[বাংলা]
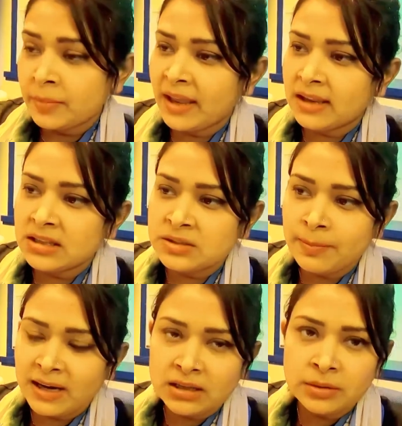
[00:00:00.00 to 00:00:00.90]
ব্যাগেজ
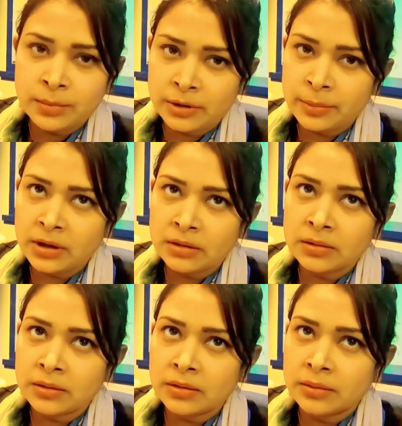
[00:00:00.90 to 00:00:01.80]
পাঠাতে পারবেন
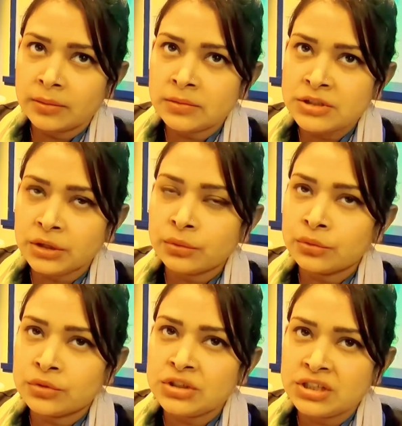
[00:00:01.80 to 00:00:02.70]
যে কোনো